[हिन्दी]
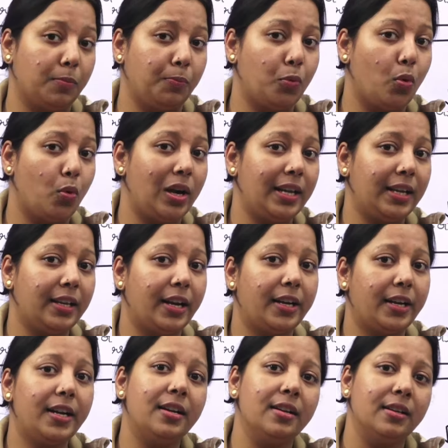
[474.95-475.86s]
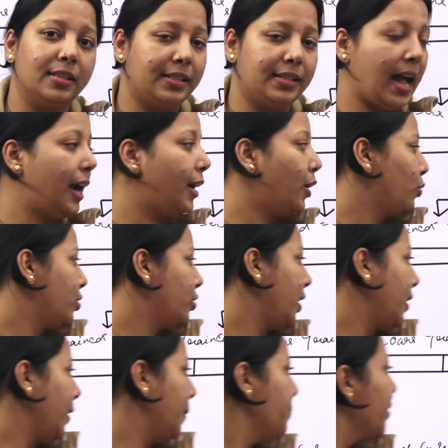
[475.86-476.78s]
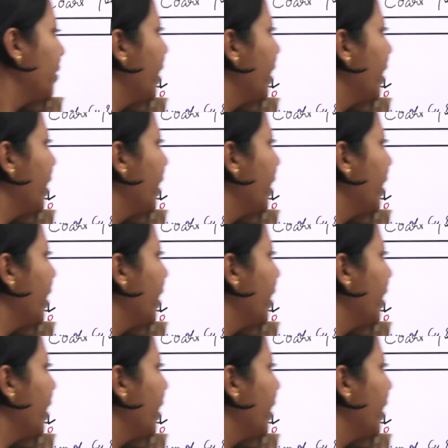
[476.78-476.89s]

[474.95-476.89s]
पोअरली ग्रेडेड सैंड हो जाएगी